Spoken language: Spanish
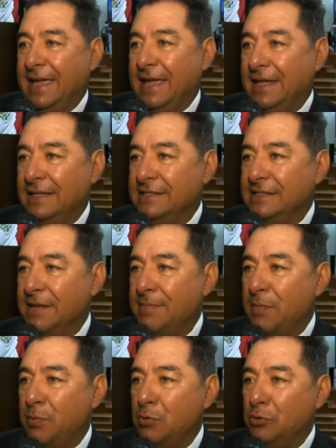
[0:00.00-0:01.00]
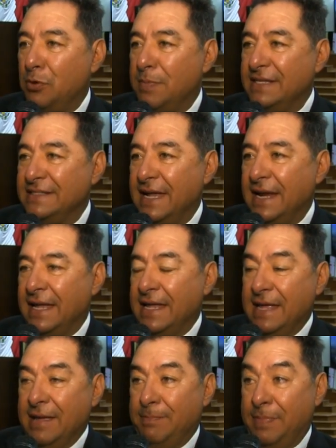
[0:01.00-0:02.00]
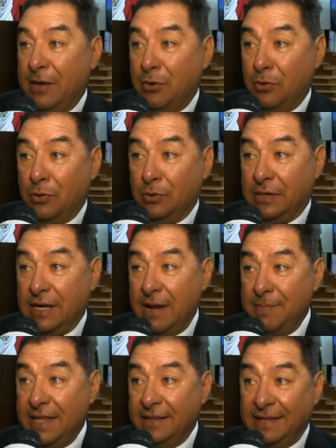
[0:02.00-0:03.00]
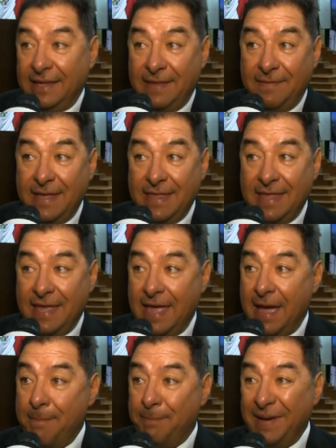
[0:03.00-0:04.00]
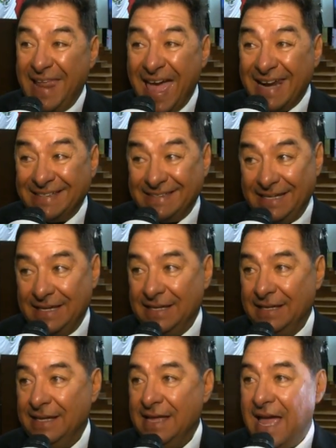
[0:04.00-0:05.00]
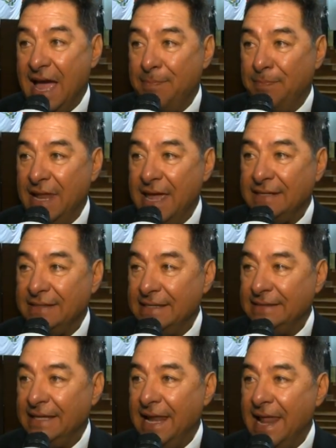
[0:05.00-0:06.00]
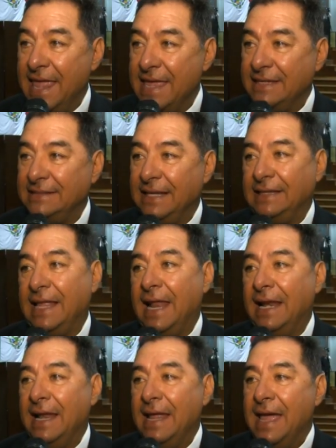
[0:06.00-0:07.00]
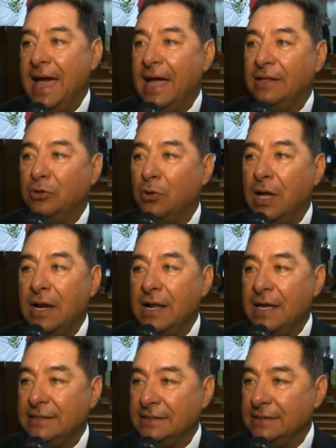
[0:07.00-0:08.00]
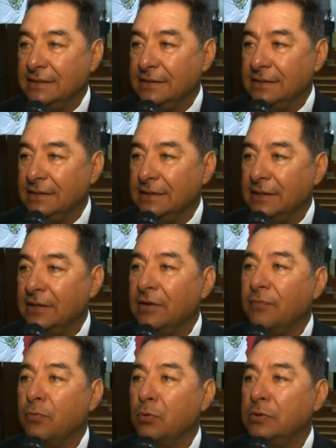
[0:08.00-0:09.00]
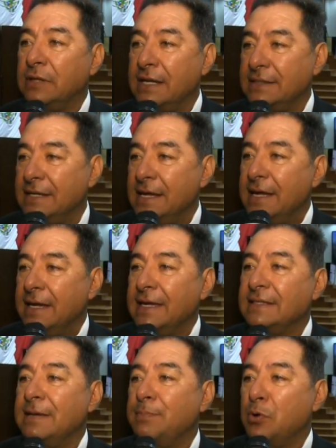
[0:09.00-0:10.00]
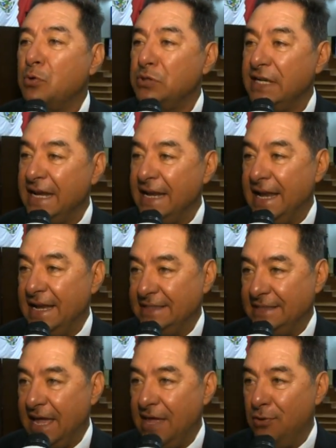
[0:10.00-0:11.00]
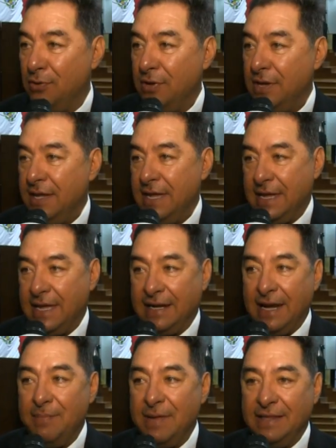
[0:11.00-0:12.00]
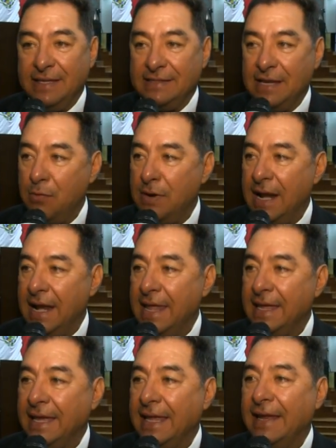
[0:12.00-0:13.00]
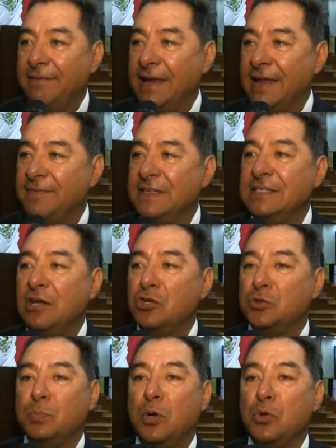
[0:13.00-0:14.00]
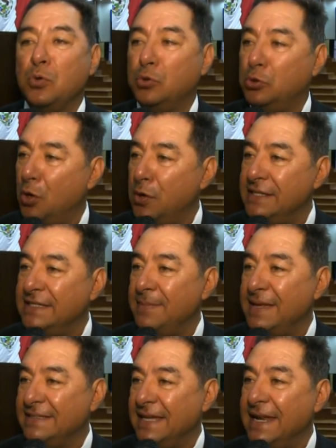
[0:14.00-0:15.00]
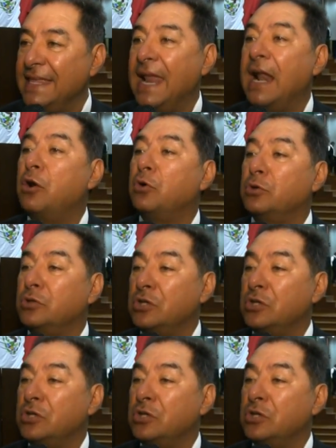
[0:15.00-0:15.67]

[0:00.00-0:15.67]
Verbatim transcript: el sistema Producto Manzana, pero realmente debe de ampliarse ampliarse esta ley estatal a todas las eh, frutas que se producen en el Estado y que realmente sea una ley que le beneficie a los productores de manzana y a las